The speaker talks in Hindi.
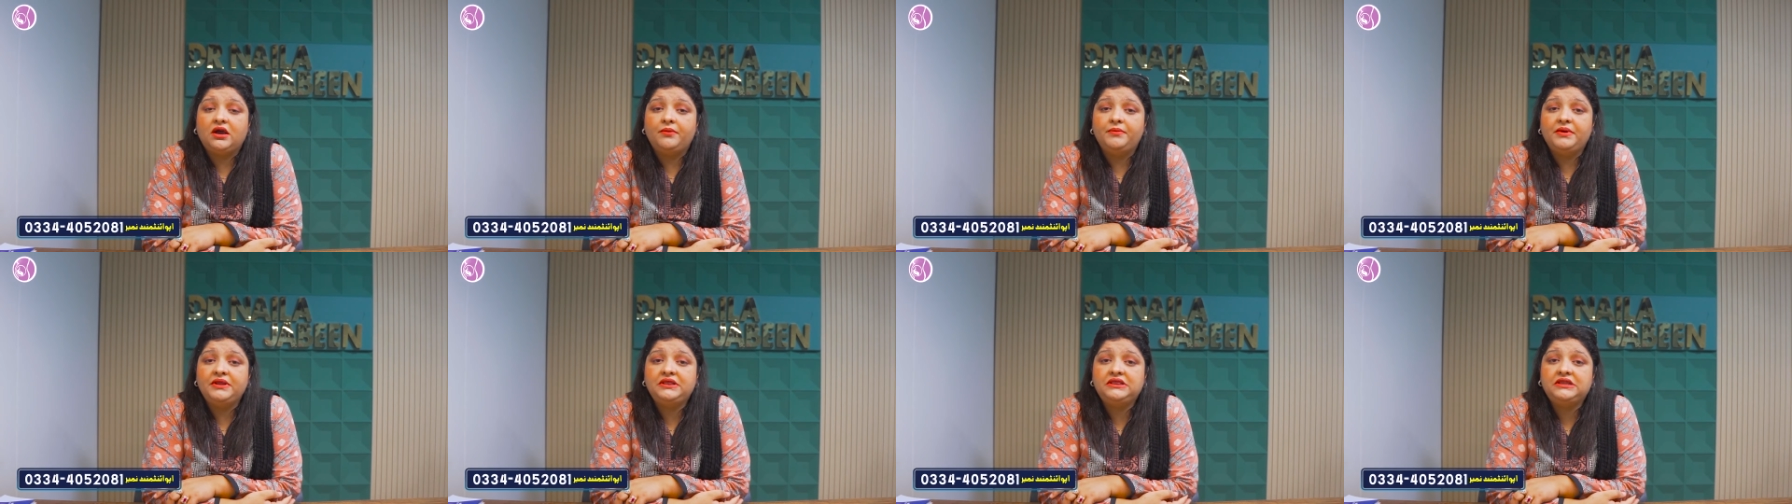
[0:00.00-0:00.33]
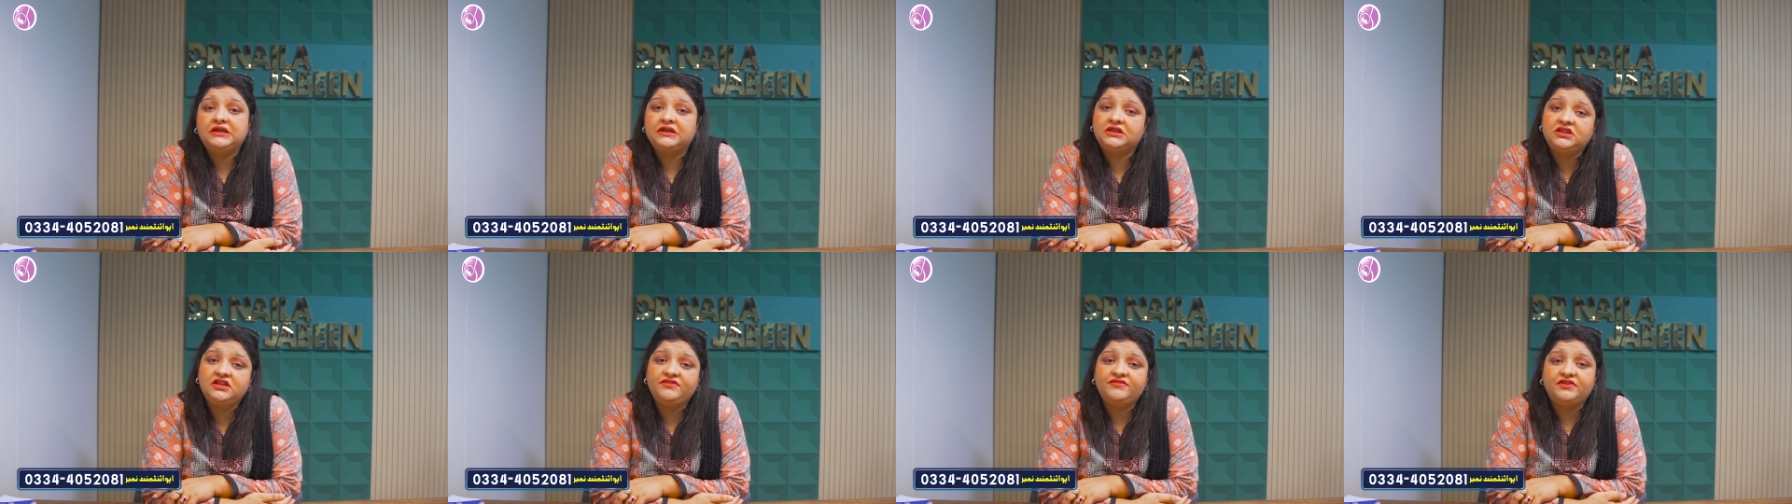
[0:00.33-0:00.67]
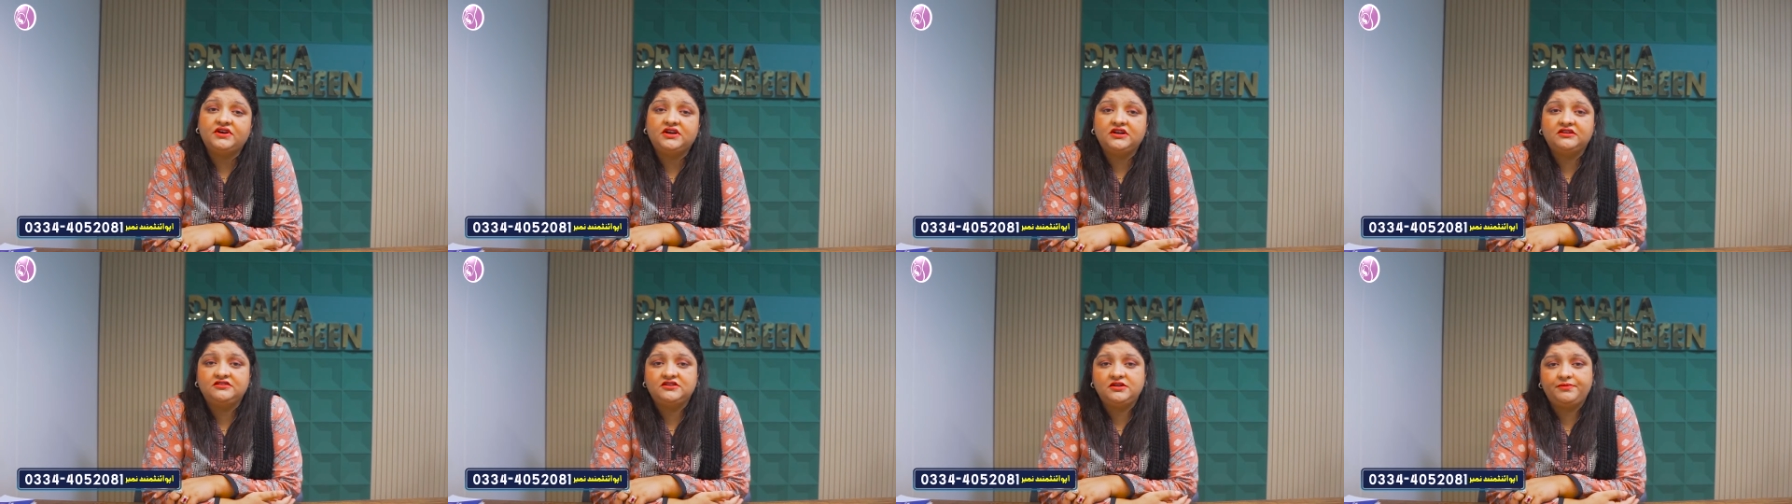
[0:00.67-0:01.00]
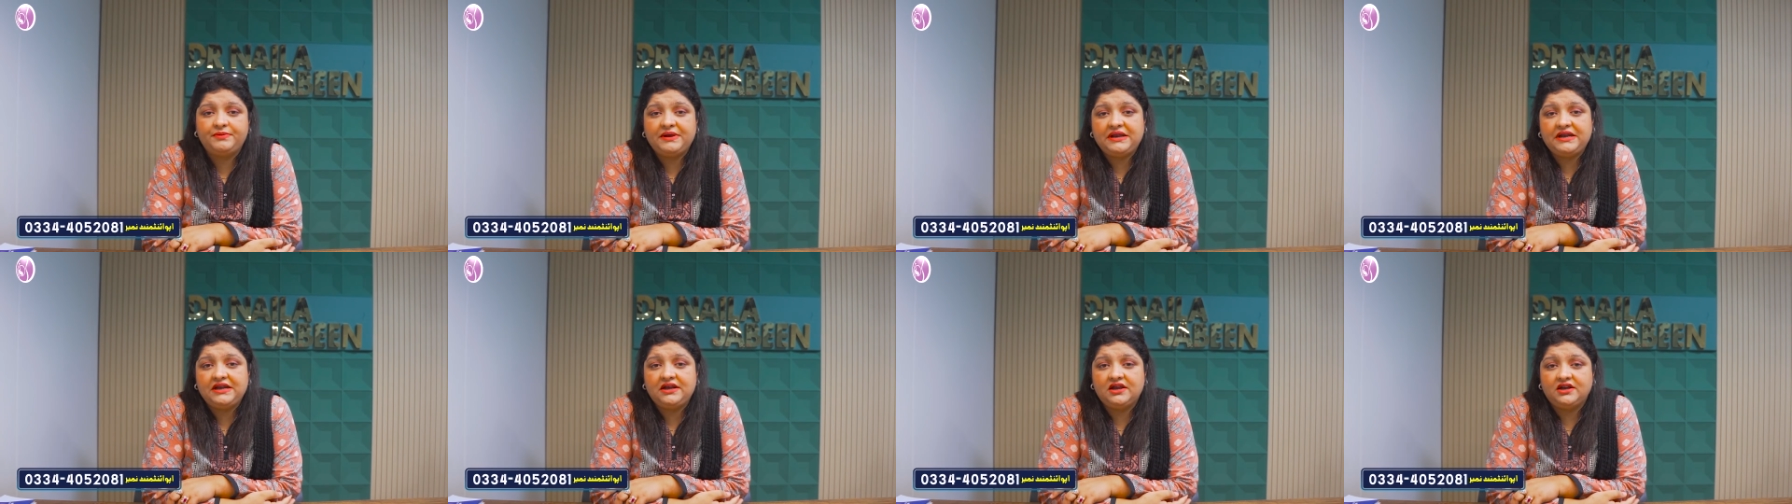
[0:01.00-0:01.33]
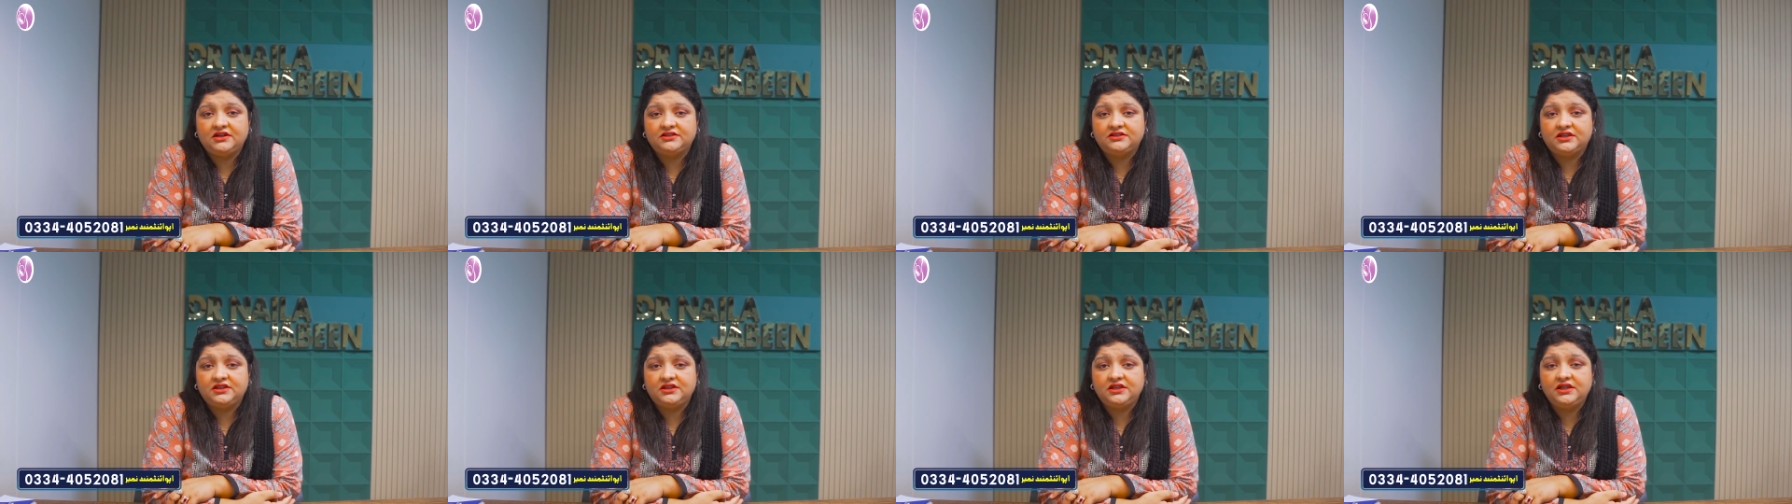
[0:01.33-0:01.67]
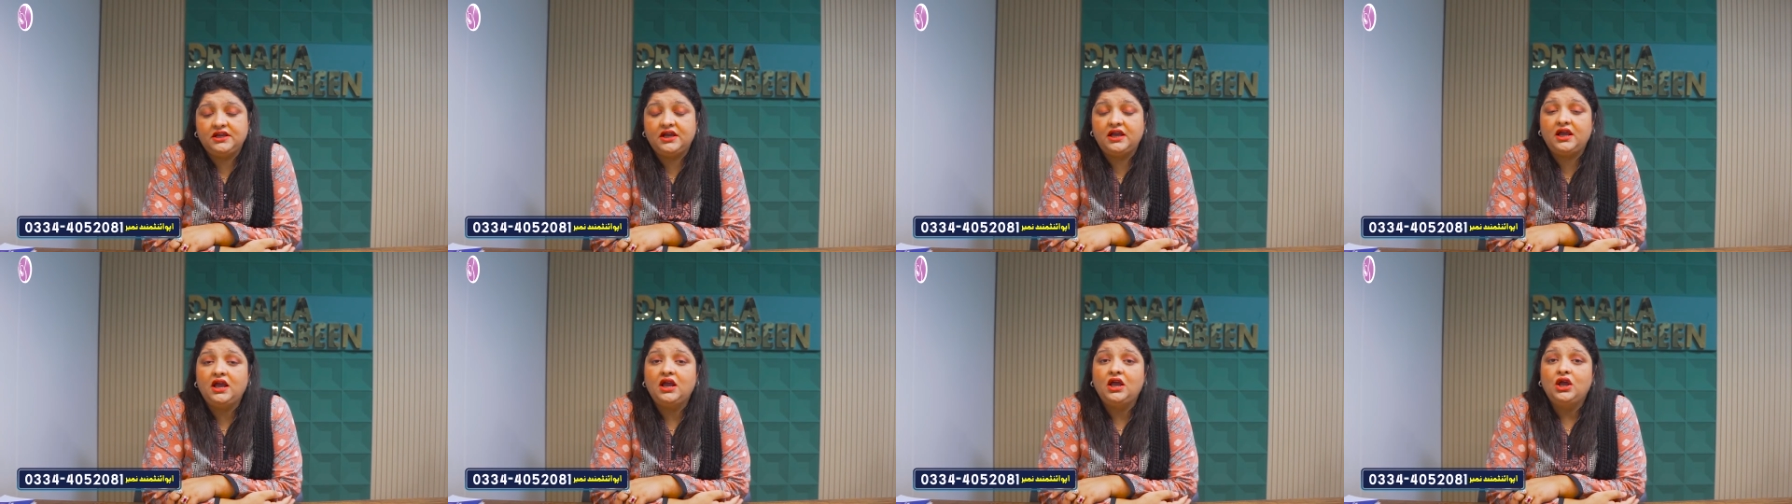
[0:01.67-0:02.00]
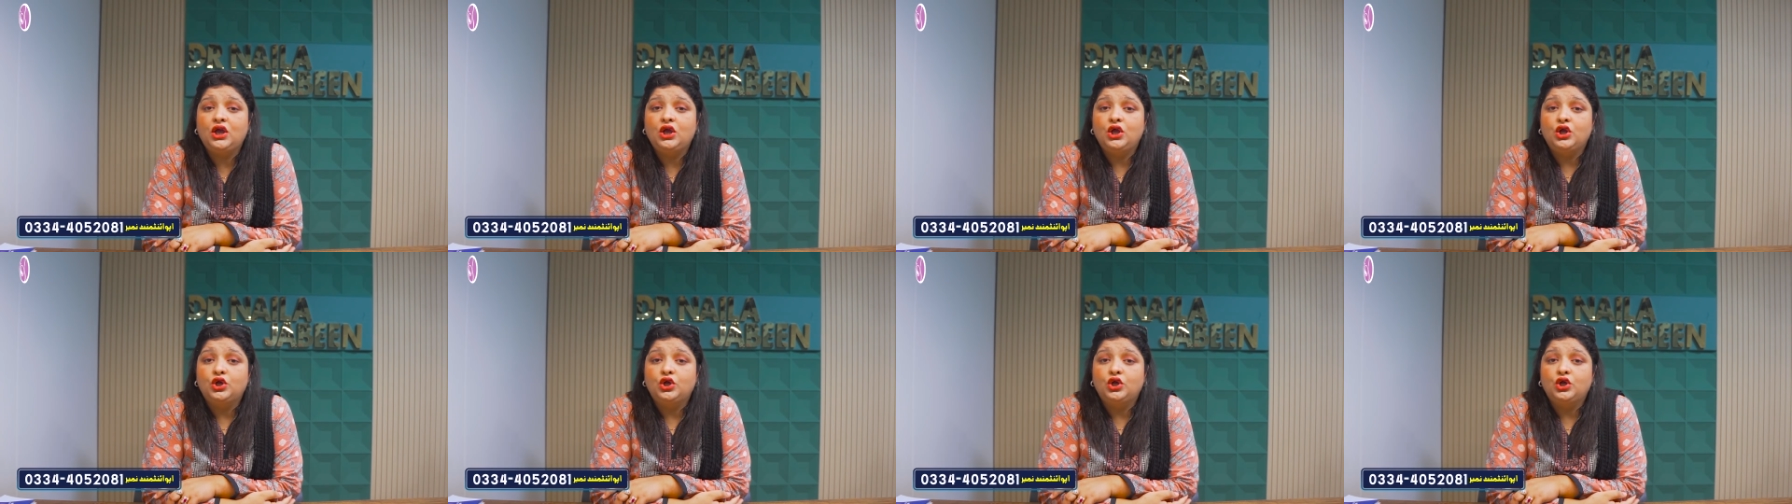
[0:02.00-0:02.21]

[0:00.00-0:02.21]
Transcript: हमें दर्द वक़्त से पहले लग जाती हैं